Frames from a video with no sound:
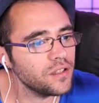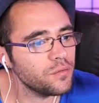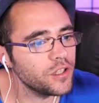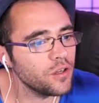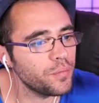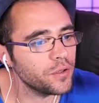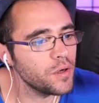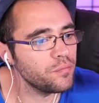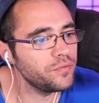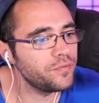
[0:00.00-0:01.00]
ça comment qu'il emporte
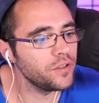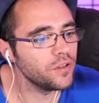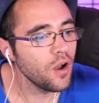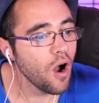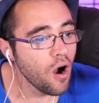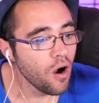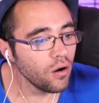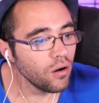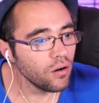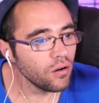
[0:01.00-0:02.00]
ma bouffe lui.
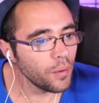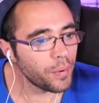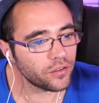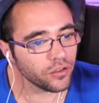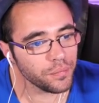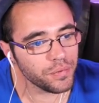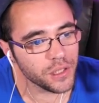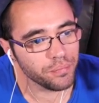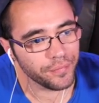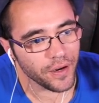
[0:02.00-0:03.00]
bah attendez, mais
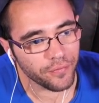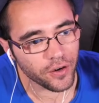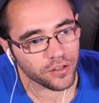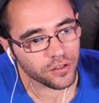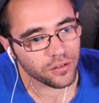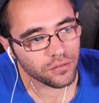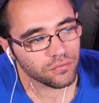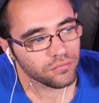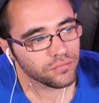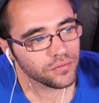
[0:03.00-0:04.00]
j'ai bouffé le phoque.
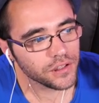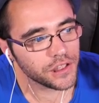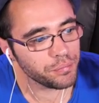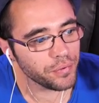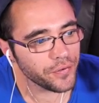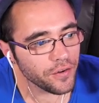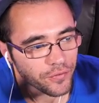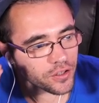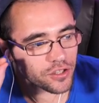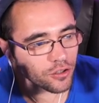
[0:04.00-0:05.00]
J'ai bouffé le
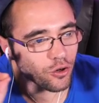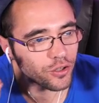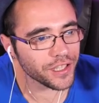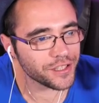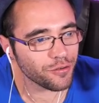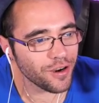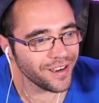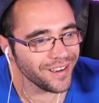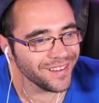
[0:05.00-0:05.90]
phoque sans le croquer, je crois.